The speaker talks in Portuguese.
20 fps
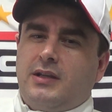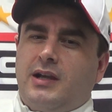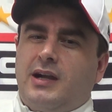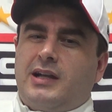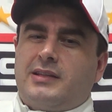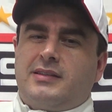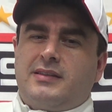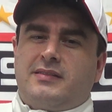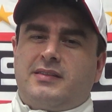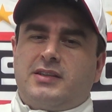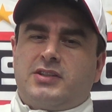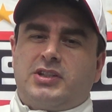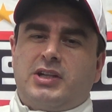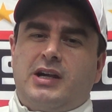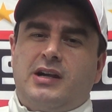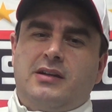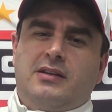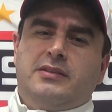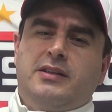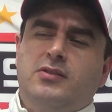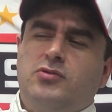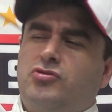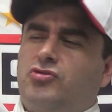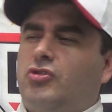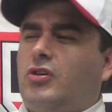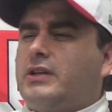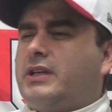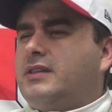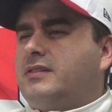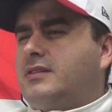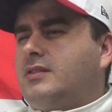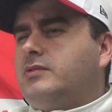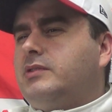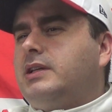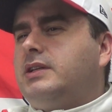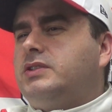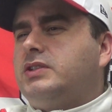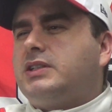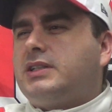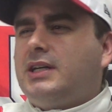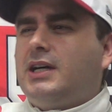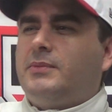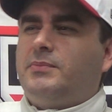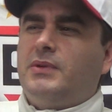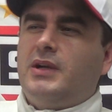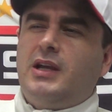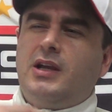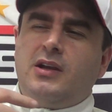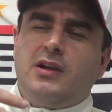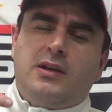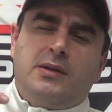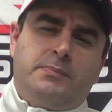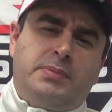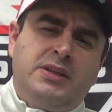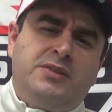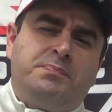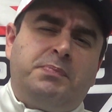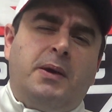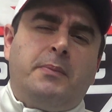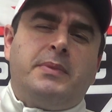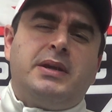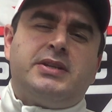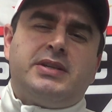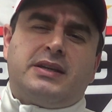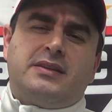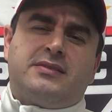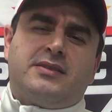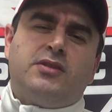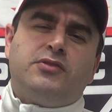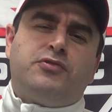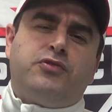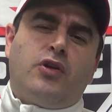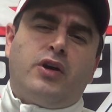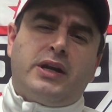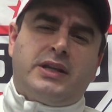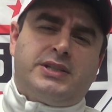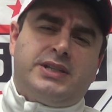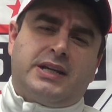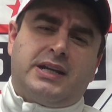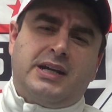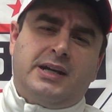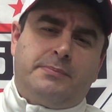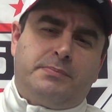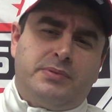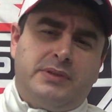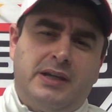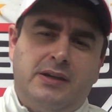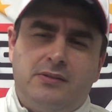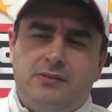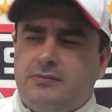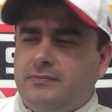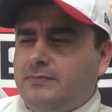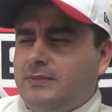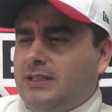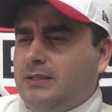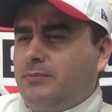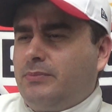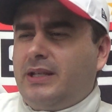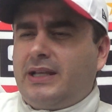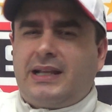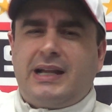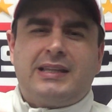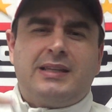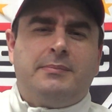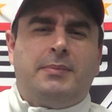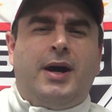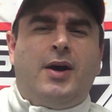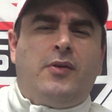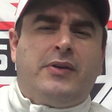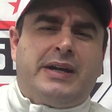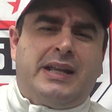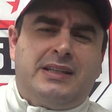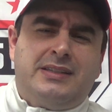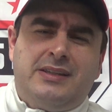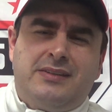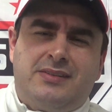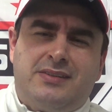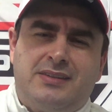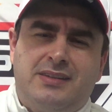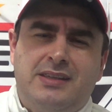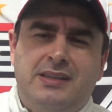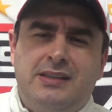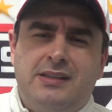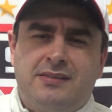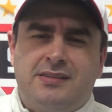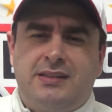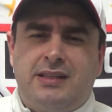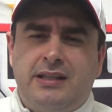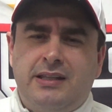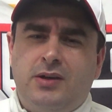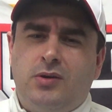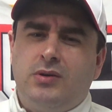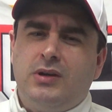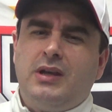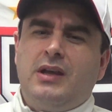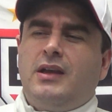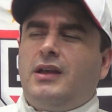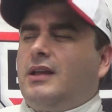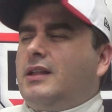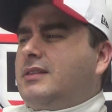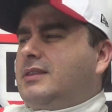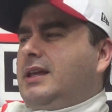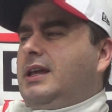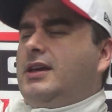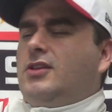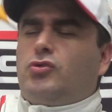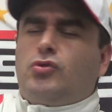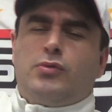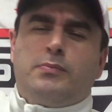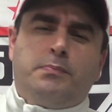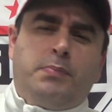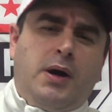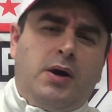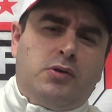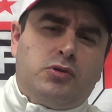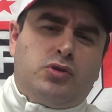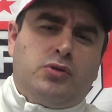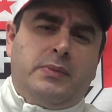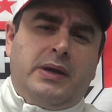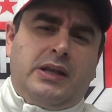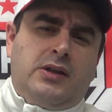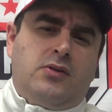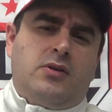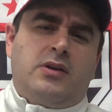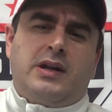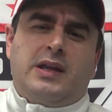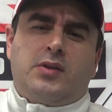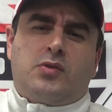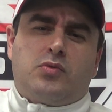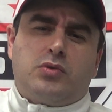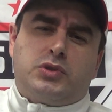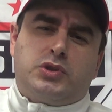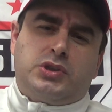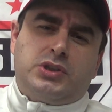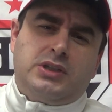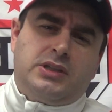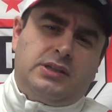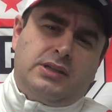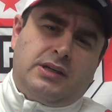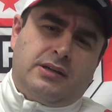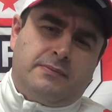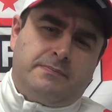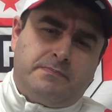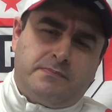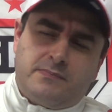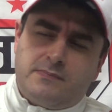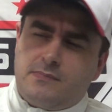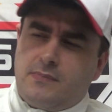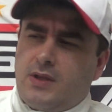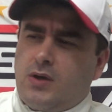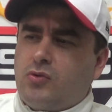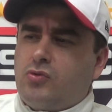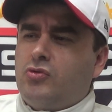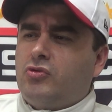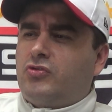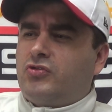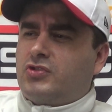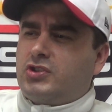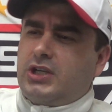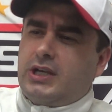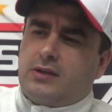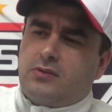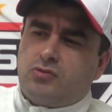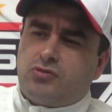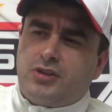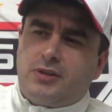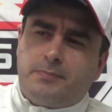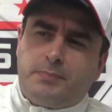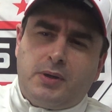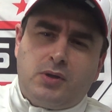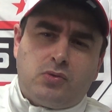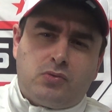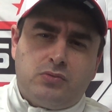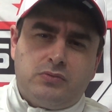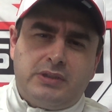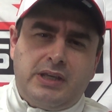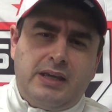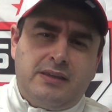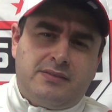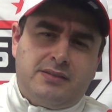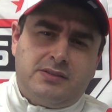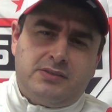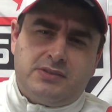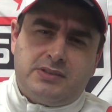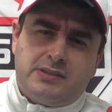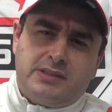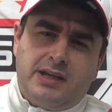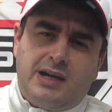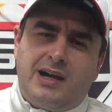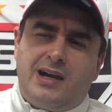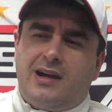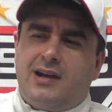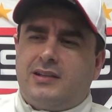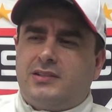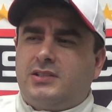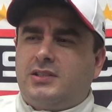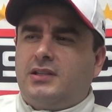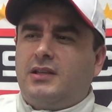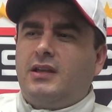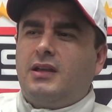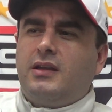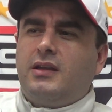a desejar, não só a questão dentro de campo, principalmente a questão fora de campo, né? molecada mal agradecida, você entendeu? Tem do bom e do melhor lá em Cotia. Alguns chegam no São Paulo com 10 anos de idade.